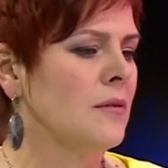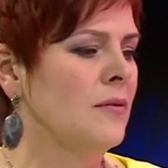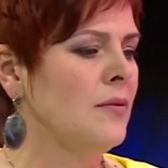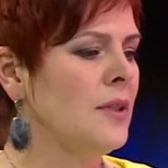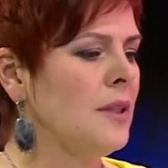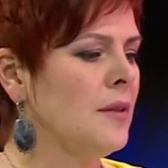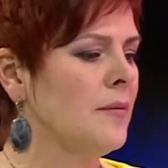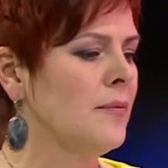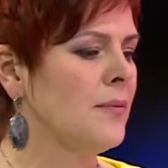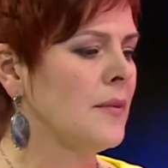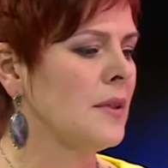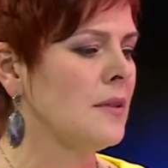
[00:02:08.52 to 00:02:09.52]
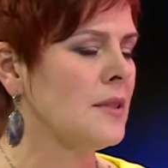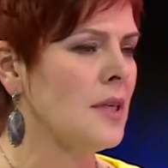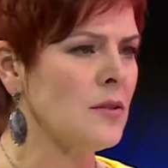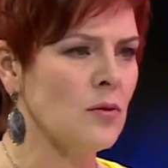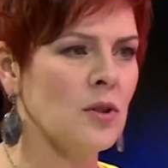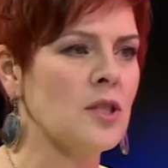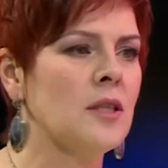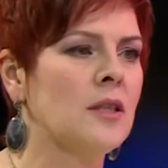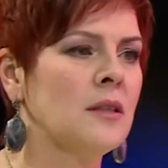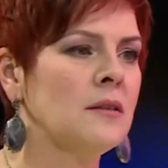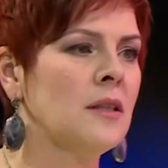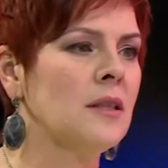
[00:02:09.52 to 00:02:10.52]
Вы сразу нашли
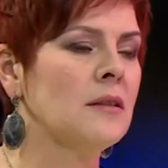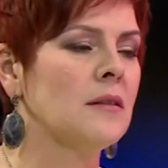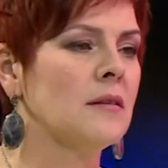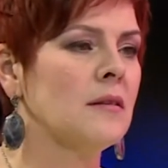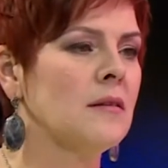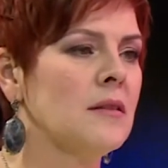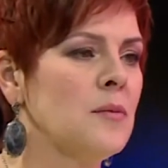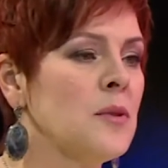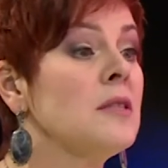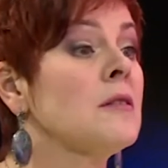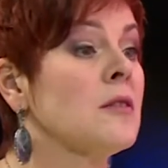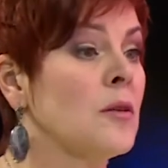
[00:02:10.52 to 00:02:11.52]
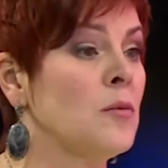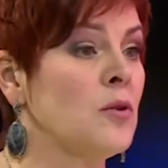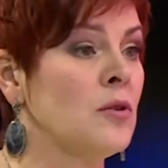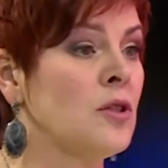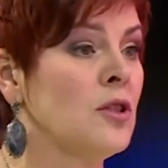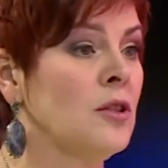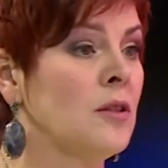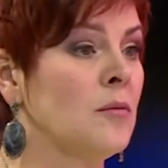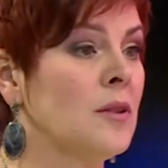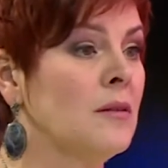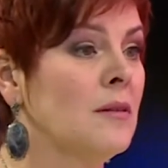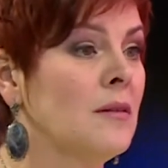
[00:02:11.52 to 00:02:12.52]
контакт э, с медицинскими
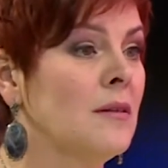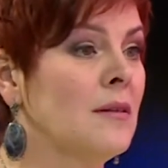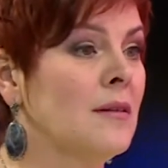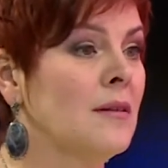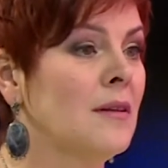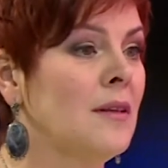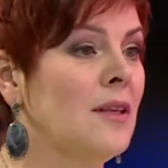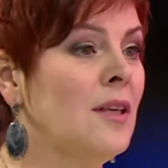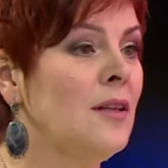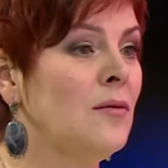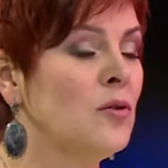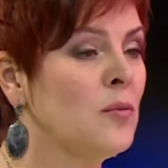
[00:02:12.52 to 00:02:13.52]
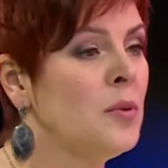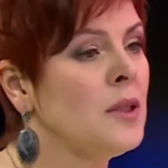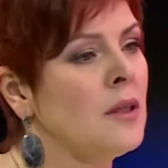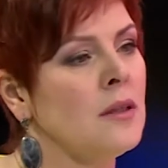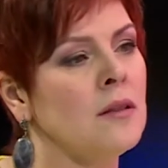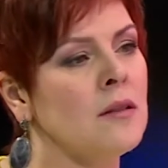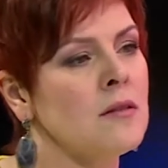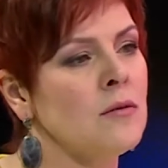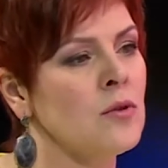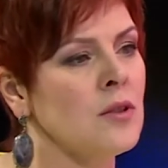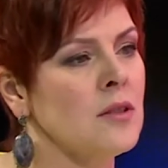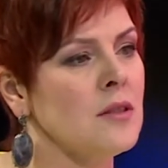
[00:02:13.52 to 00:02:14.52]
учреждениями? Или вот были какие-то
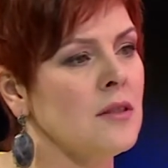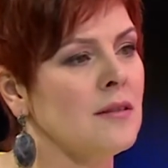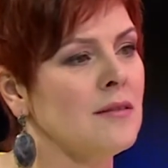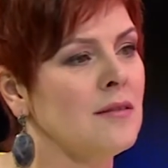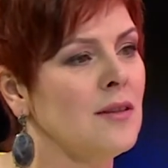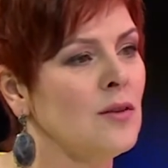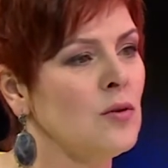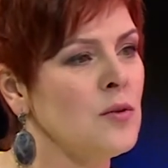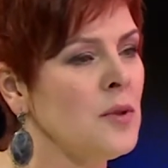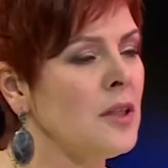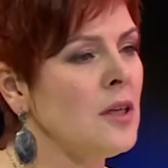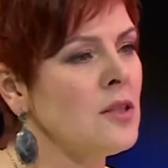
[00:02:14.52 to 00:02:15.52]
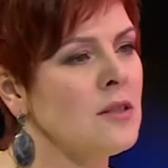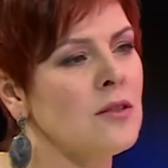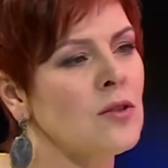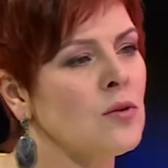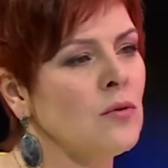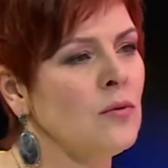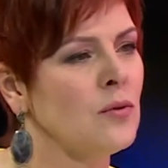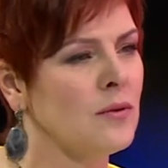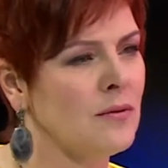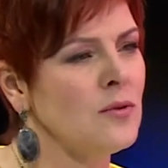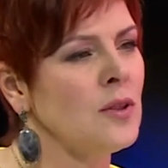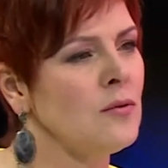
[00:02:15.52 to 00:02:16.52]
сложности? То есть мне кажется, что
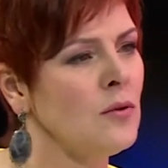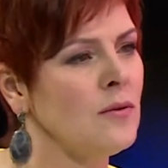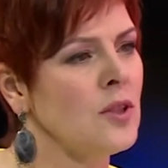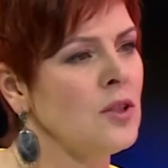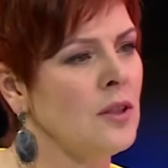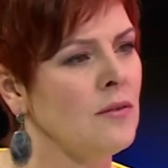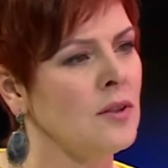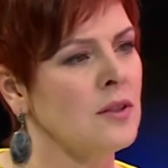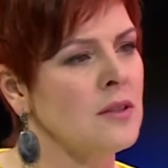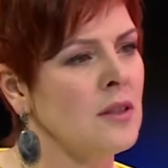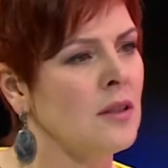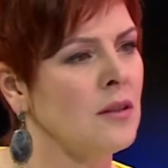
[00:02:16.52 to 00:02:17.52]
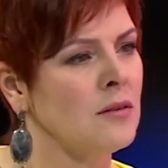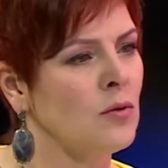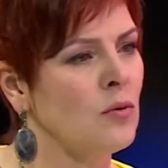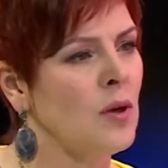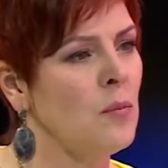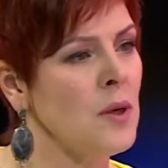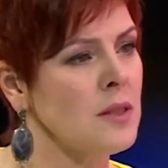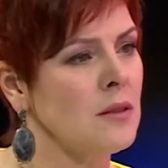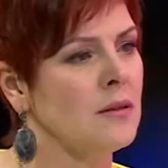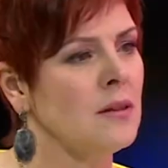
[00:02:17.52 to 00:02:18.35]
вот все равно врачи, наверное, с некой такой опаской,